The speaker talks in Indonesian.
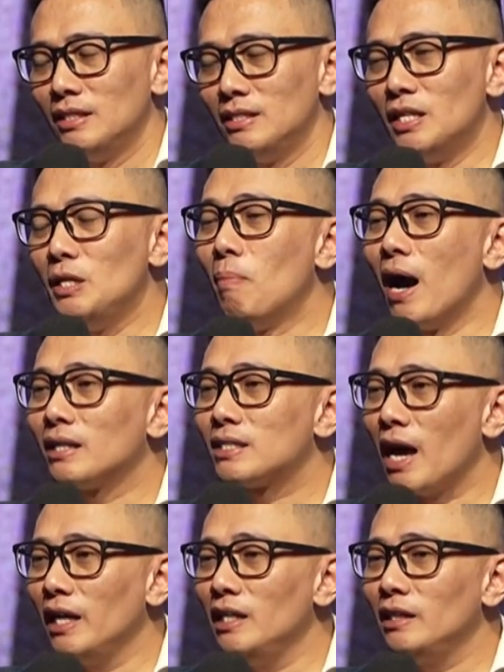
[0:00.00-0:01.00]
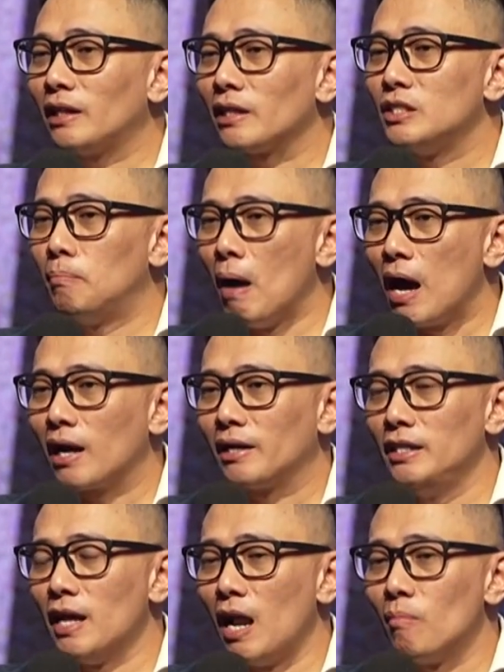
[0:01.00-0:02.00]
Jadi bangsa ini terjebak
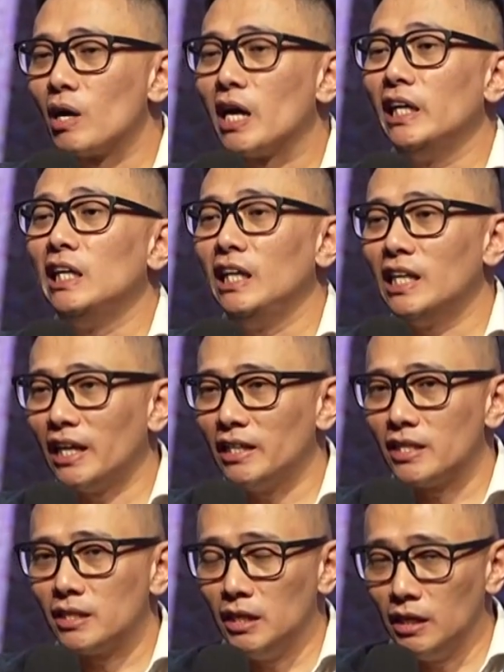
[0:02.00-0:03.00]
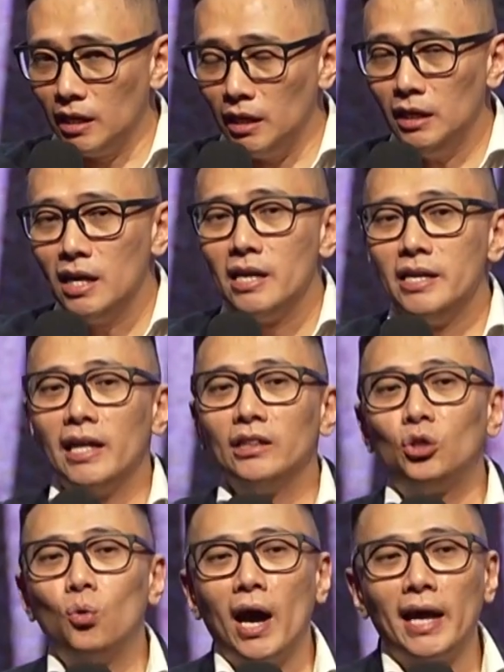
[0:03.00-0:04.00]
di dalam keinginannya sendiri dan
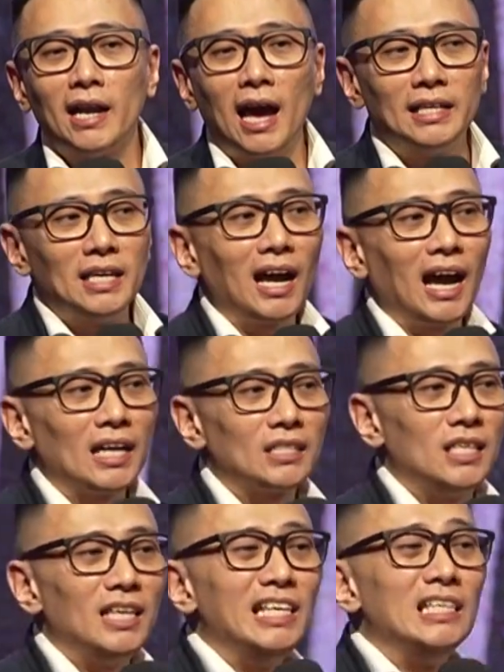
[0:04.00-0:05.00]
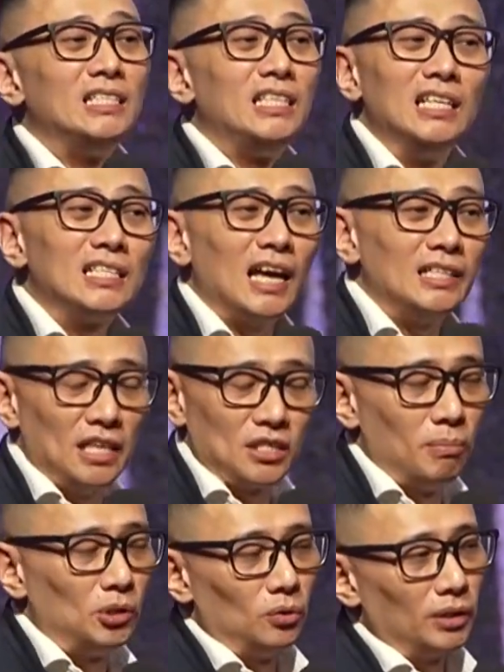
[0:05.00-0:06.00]
Tuhan hanya kasih izin saja
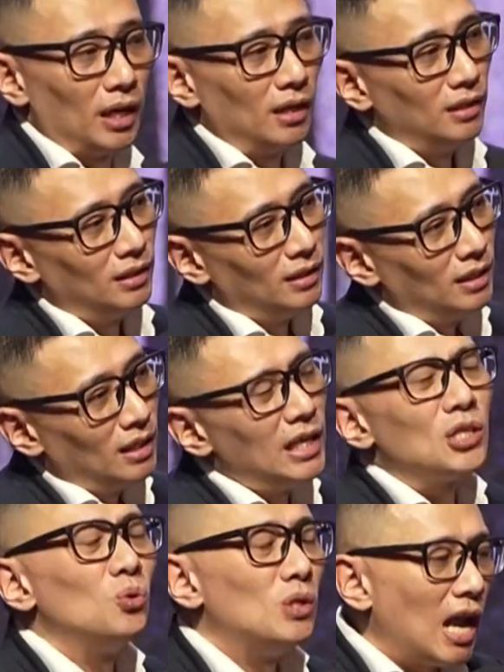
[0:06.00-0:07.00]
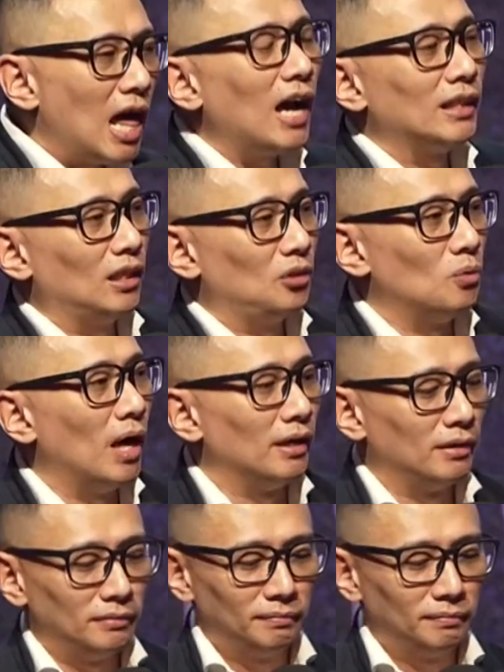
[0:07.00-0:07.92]
sebetulnya. Ya sudahlah kata Tuhan.